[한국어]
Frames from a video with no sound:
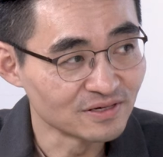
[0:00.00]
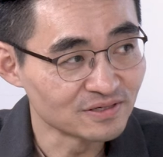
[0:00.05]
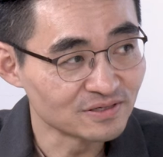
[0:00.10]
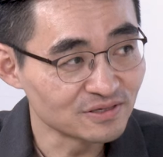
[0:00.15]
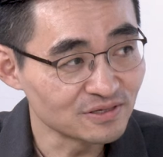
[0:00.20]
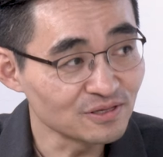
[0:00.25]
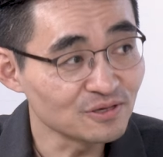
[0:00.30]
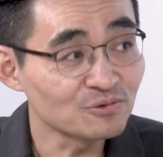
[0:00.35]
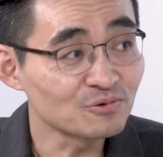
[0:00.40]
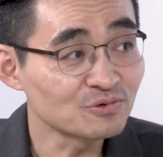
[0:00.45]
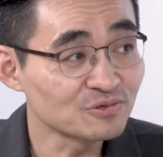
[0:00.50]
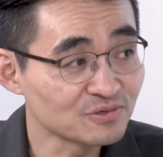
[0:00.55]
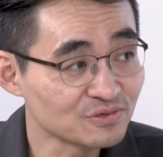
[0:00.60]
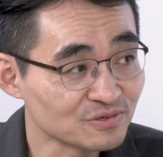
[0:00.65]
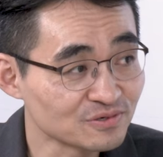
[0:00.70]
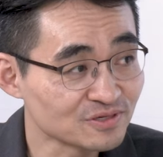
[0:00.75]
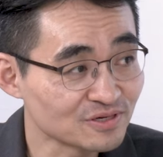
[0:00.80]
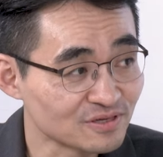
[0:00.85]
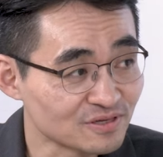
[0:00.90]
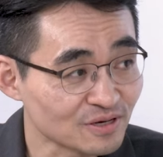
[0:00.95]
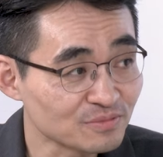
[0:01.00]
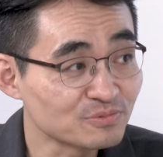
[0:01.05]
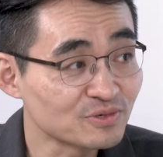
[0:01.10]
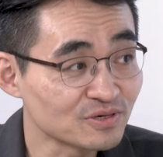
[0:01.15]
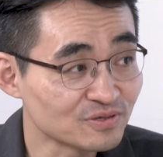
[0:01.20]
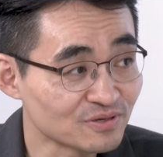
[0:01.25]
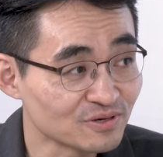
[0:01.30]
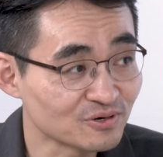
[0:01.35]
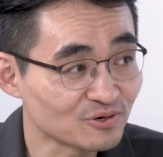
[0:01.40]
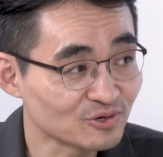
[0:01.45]
실리콘 응극제를
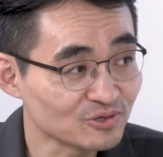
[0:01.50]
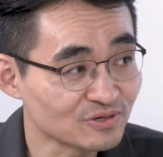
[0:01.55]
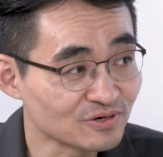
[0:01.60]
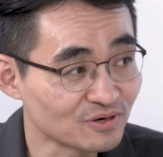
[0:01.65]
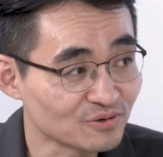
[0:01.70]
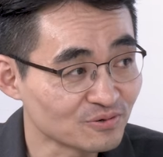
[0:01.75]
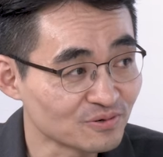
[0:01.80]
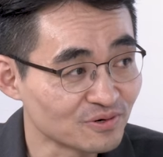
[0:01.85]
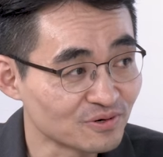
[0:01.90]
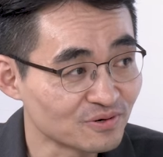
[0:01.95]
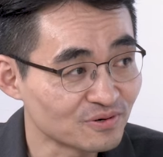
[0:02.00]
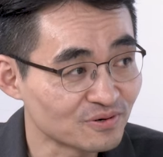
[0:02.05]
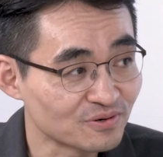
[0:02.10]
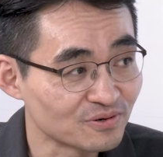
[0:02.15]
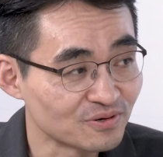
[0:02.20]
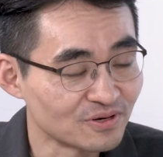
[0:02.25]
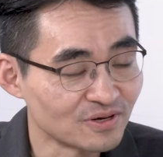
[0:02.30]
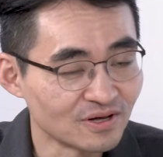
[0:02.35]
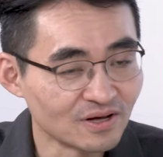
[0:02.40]
탑재했다고 하더라고요.